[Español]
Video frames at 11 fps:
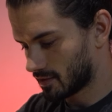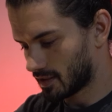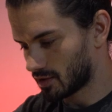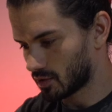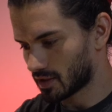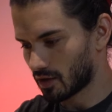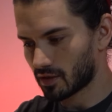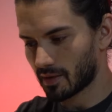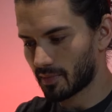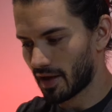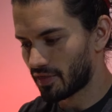Esto es algo
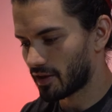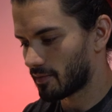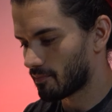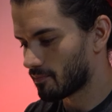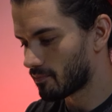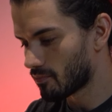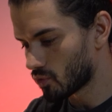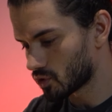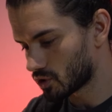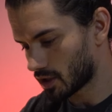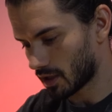que me hace
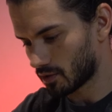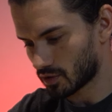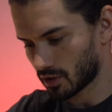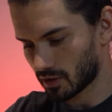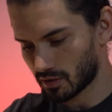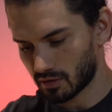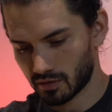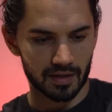mucha ilusión.